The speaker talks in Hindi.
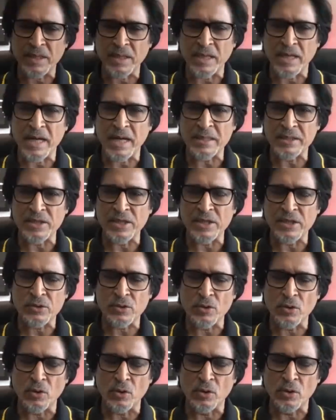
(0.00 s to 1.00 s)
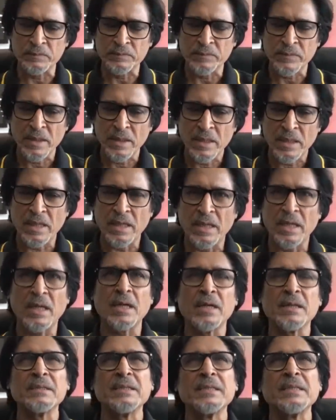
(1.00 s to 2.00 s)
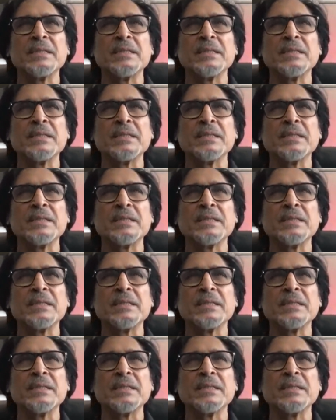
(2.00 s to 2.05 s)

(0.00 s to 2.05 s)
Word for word: हर चीज़ को uh,